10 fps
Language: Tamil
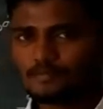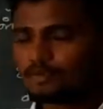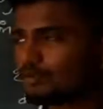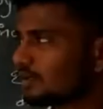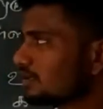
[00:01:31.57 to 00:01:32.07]

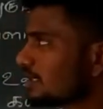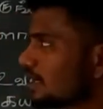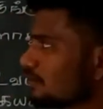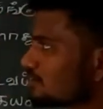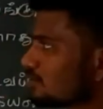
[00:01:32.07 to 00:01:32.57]
குரல்
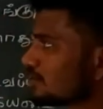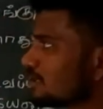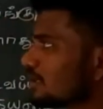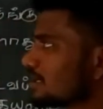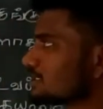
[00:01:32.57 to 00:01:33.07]
இரண்டாவது
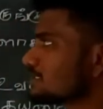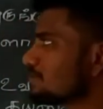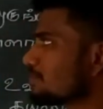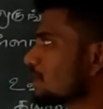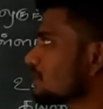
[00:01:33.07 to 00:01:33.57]
குலத்தில்
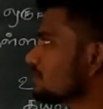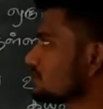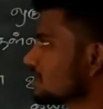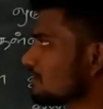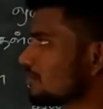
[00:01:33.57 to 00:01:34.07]

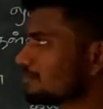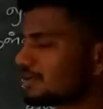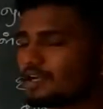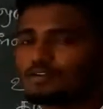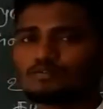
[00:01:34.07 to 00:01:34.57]
நச்சப்படாதவன் செல்வம்
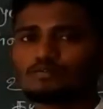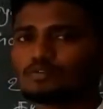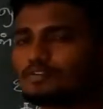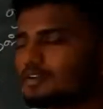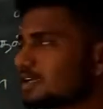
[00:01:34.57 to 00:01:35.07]

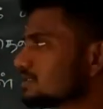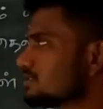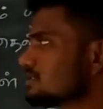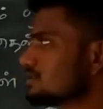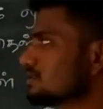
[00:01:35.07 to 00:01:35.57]
நடுவூருள்
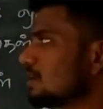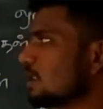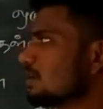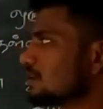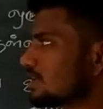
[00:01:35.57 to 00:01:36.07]
நஞ்சு
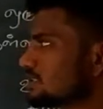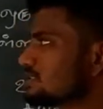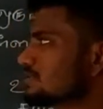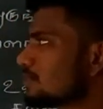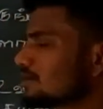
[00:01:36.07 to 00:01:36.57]

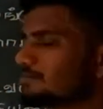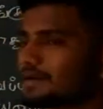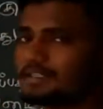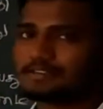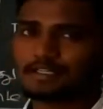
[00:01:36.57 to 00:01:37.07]
நச்சு மரம்
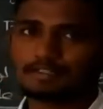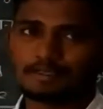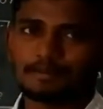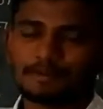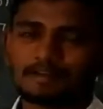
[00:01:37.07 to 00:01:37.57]

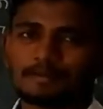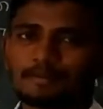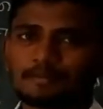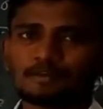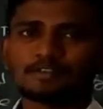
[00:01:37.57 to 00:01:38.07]
பழுத்தற்று அப்படின்ட்டு
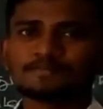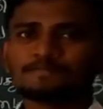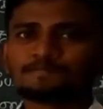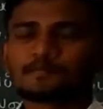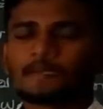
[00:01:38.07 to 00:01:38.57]
அப்படிங்கும்போது
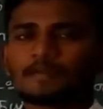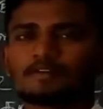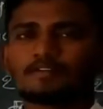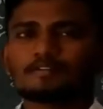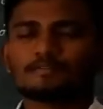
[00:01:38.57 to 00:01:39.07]

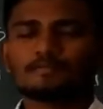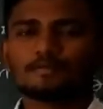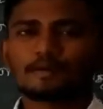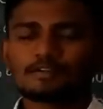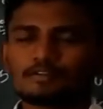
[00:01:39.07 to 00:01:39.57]

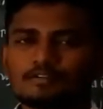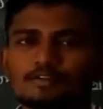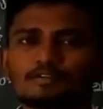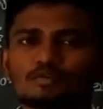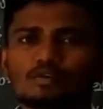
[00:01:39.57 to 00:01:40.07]

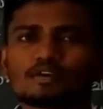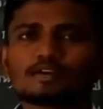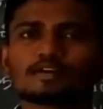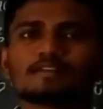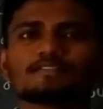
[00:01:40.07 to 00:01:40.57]
மற்றவங்களுக்கு
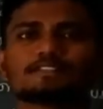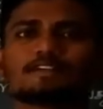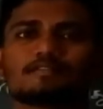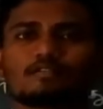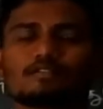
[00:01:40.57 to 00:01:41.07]
கொடுக்காத
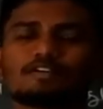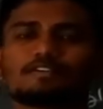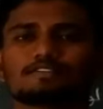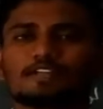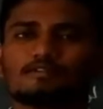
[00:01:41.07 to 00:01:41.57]
வச்சிருக்கவனோட
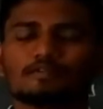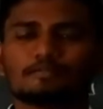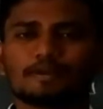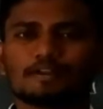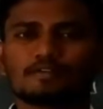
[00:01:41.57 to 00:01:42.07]
செல்வம்
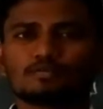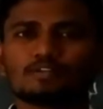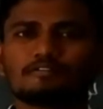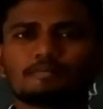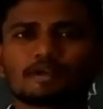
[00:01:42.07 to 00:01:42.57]
பிறருக்கு
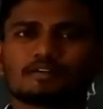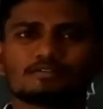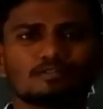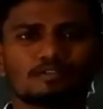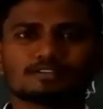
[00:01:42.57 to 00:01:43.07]
உதவி
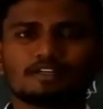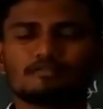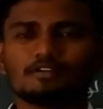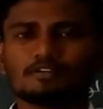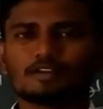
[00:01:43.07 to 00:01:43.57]
பண்ணாதவனோட
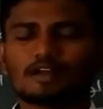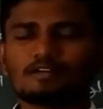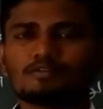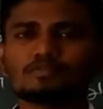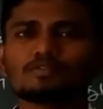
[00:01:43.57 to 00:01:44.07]
செல்வம்
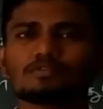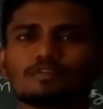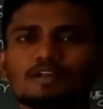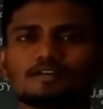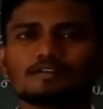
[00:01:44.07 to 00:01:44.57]
நடு
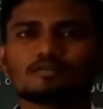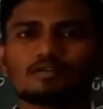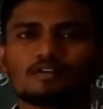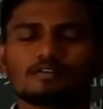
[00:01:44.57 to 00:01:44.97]
ஊருக்குள்ளே ஒரு